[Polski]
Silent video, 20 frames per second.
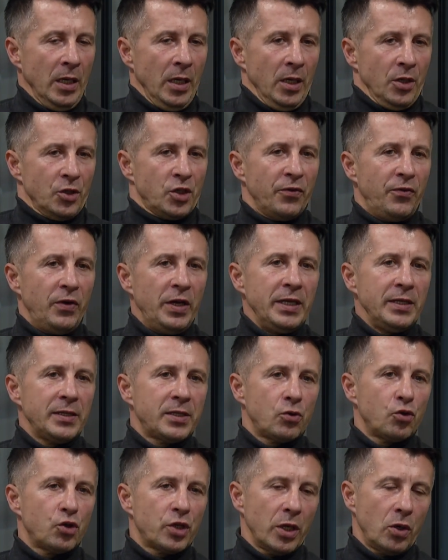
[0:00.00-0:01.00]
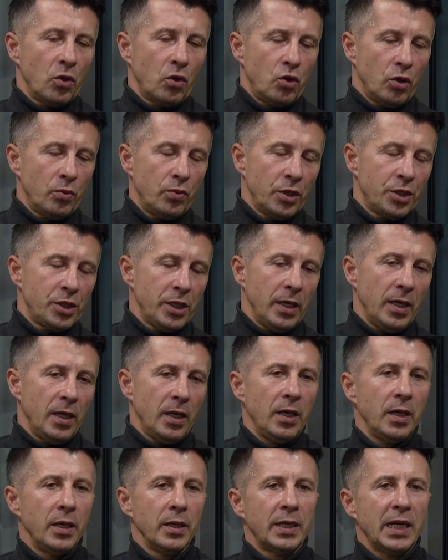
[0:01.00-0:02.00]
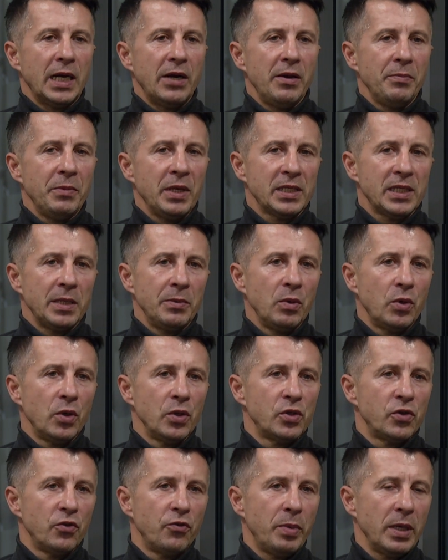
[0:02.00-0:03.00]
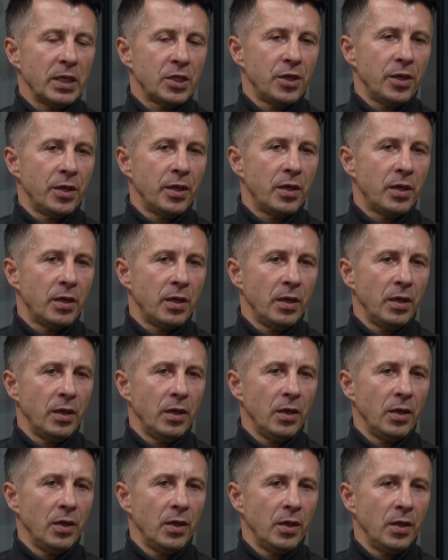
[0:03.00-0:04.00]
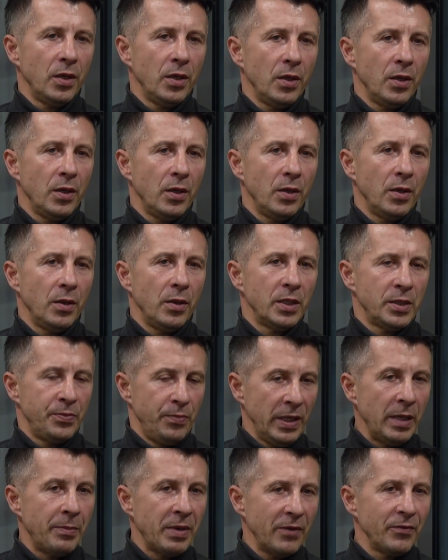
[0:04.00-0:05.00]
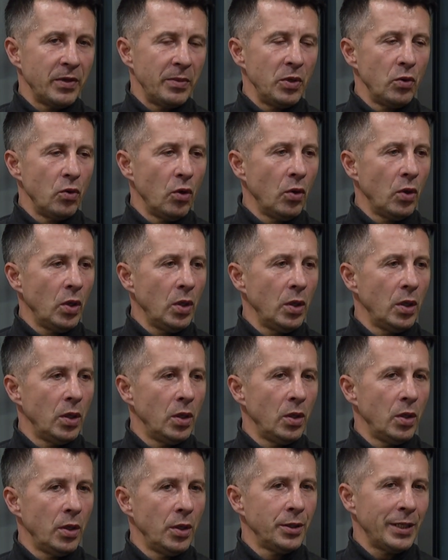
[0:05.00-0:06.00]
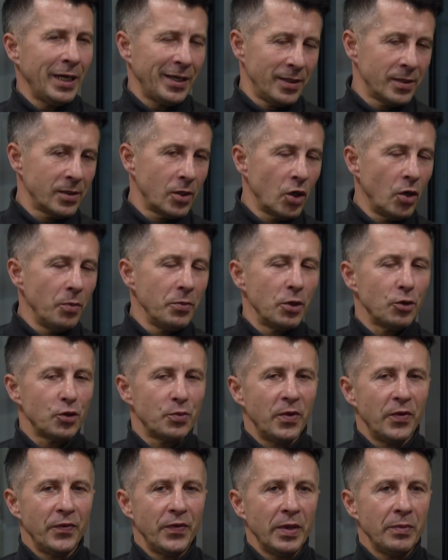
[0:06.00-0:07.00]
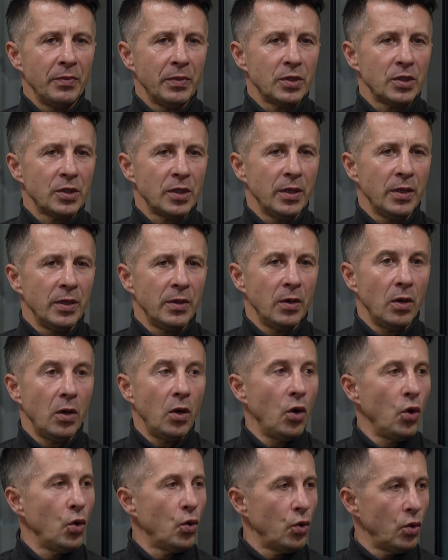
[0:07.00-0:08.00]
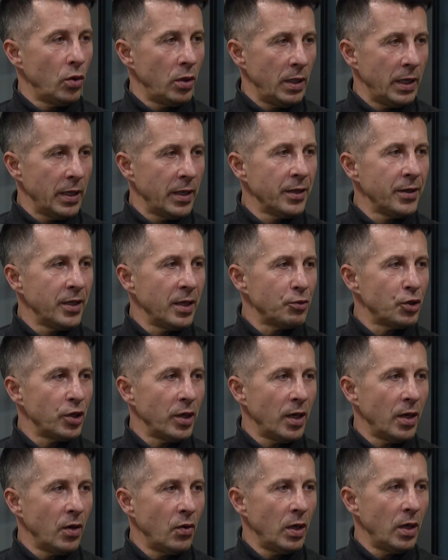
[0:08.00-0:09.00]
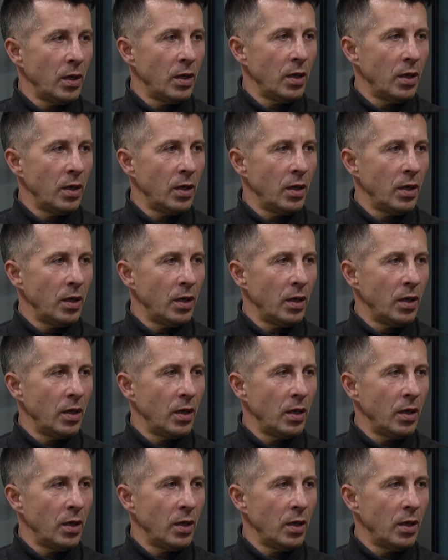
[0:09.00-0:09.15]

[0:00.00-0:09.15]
czy w Linz, już tego klubu, gdzie ja grałem na samym końcu w Pashing, y, jest naprawdę miło y, i tak nieskromnie już powiem, że o, legenda przyjechała.